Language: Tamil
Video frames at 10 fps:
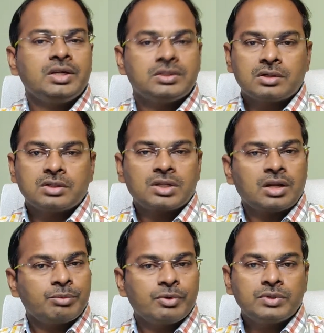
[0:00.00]
ஐடி ஸ்டாக்ஸ்
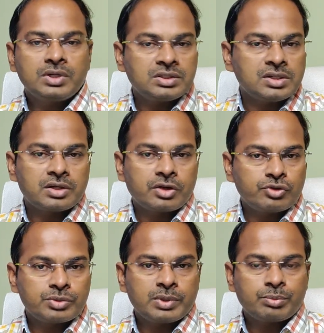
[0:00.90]
எல்லாமே வந்து ரிசல்ட்
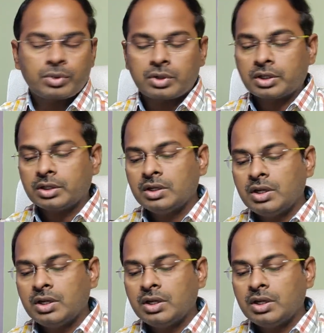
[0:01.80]
அனௌன்ஸ் பண்ண போகிறாங்க